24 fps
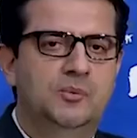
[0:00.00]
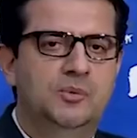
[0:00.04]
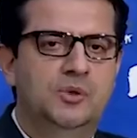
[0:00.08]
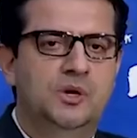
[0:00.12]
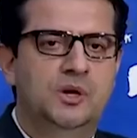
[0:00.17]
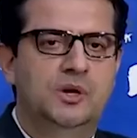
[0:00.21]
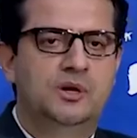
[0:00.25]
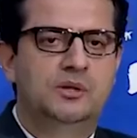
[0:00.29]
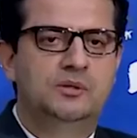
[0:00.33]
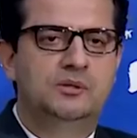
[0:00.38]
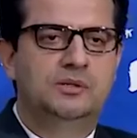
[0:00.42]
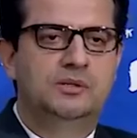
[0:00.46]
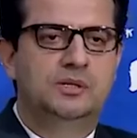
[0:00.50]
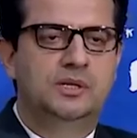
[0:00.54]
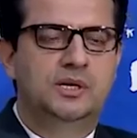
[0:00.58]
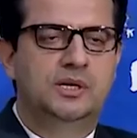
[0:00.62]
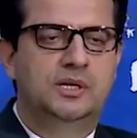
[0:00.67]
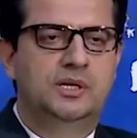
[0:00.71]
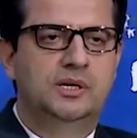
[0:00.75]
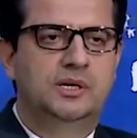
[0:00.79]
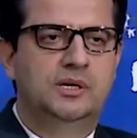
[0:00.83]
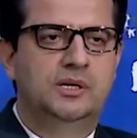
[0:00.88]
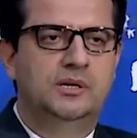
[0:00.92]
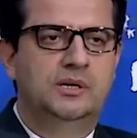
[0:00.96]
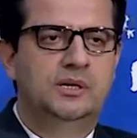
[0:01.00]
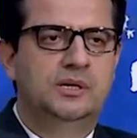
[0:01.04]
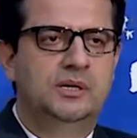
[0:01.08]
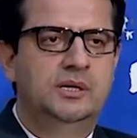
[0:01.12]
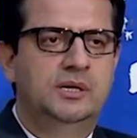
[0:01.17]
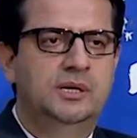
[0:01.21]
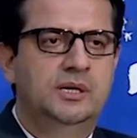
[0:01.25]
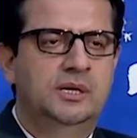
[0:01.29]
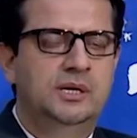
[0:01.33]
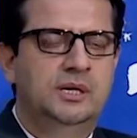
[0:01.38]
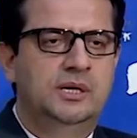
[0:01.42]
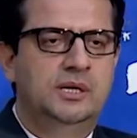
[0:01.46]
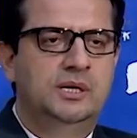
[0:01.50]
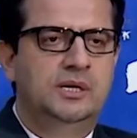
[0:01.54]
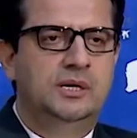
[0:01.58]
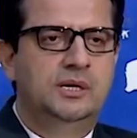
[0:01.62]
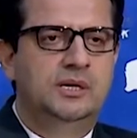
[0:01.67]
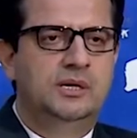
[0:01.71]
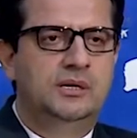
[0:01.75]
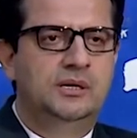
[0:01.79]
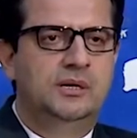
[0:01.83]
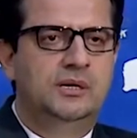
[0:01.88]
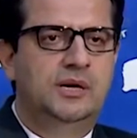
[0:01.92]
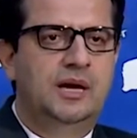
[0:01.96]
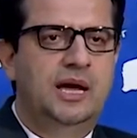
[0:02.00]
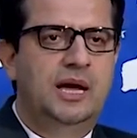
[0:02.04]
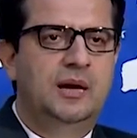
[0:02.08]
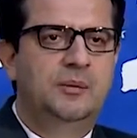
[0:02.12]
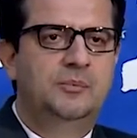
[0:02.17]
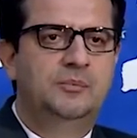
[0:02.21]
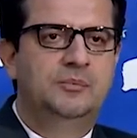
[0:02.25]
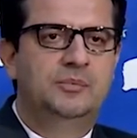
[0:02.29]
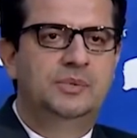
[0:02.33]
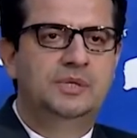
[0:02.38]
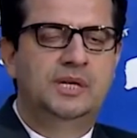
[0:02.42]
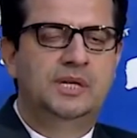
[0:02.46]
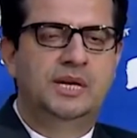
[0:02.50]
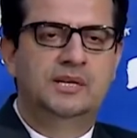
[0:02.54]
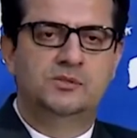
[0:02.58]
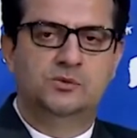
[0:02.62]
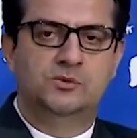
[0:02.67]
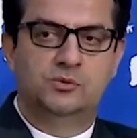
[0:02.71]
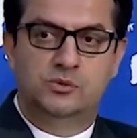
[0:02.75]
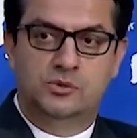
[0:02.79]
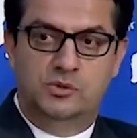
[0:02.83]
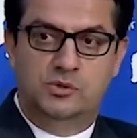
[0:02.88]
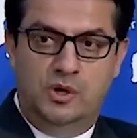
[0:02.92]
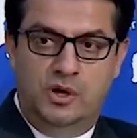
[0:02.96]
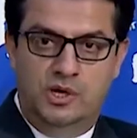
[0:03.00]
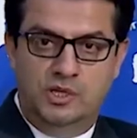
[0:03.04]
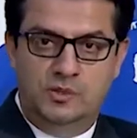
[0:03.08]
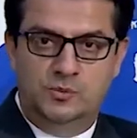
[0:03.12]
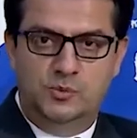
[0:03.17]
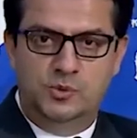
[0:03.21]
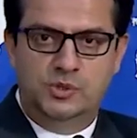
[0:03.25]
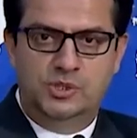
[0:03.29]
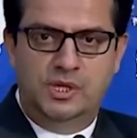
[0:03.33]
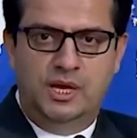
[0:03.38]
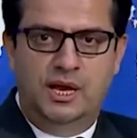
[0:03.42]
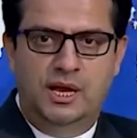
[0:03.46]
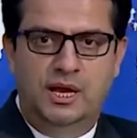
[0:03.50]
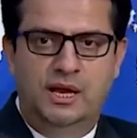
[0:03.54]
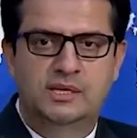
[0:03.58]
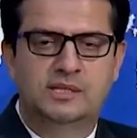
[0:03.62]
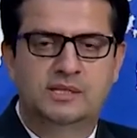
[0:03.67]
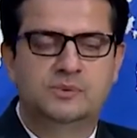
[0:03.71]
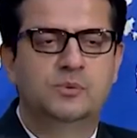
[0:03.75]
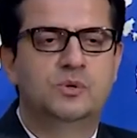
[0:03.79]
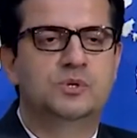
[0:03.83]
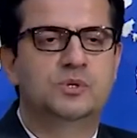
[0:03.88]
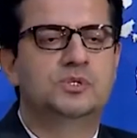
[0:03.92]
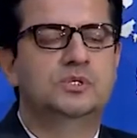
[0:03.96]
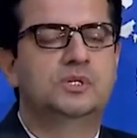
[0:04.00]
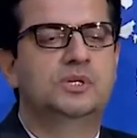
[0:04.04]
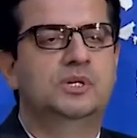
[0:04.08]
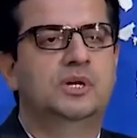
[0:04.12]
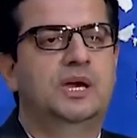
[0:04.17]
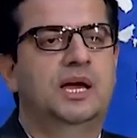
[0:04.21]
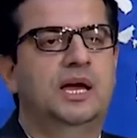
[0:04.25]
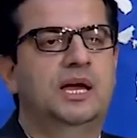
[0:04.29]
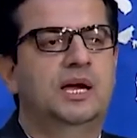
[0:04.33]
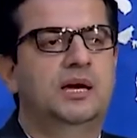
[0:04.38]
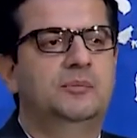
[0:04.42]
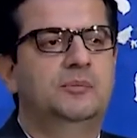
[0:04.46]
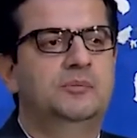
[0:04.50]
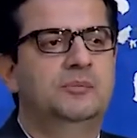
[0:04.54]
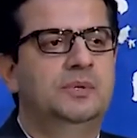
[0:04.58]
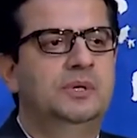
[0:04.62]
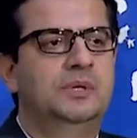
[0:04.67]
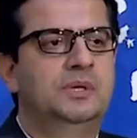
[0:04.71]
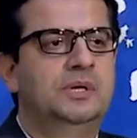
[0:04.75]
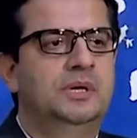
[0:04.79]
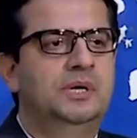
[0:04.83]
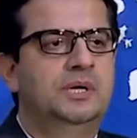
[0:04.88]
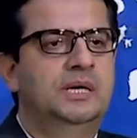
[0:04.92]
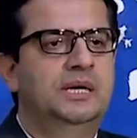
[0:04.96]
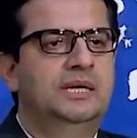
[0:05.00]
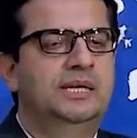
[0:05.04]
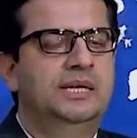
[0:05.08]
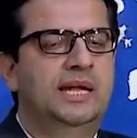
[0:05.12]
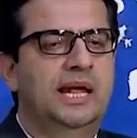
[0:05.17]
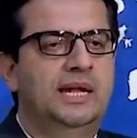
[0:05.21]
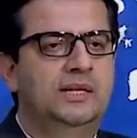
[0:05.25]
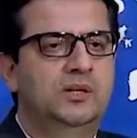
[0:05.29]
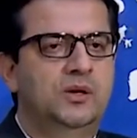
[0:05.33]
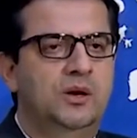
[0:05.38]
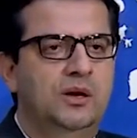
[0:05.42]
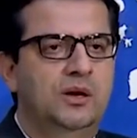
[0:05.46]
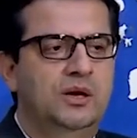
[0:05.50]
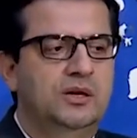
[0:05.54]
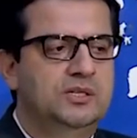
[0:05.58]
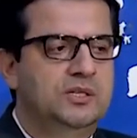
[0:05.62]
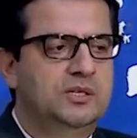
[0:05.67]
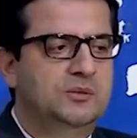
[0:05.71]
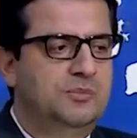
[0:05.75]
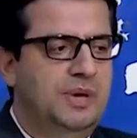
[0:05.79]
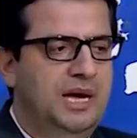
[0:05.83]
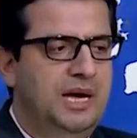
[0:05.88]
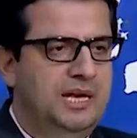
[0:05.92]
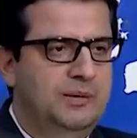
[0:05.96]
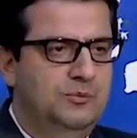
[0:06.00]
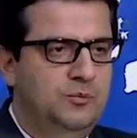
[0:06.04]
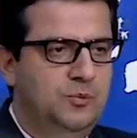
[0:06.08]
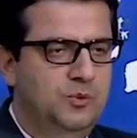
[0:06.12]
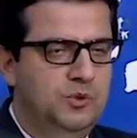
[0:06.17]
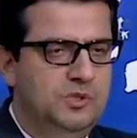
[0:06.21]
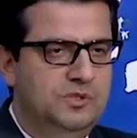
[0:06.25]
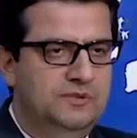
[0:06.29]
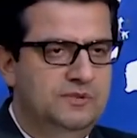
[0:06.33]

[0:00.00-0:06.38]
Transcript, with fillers: تصب في مساعي دفعه الايرانيين الى الدخول الى المفاوضات تحت الضغوط القصوى فمن